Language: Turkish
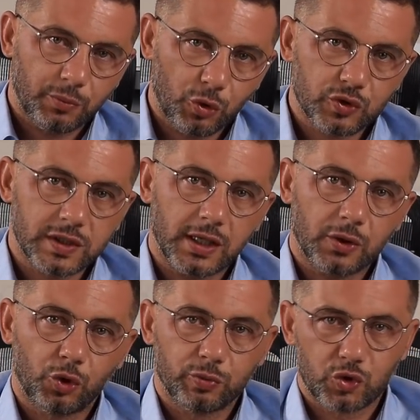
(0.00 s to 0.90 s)
borsaya
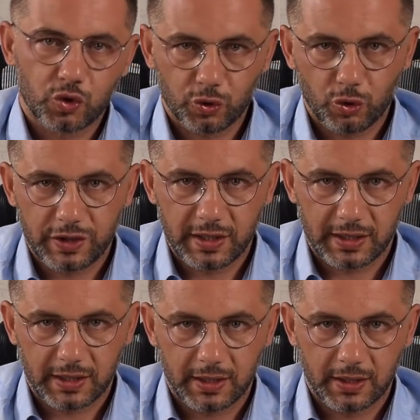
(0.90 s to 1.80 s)
komisyon
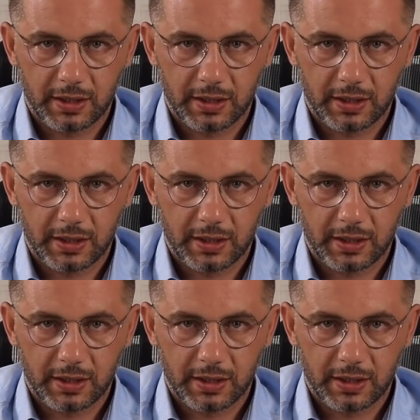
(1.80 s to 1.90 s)
ödedik.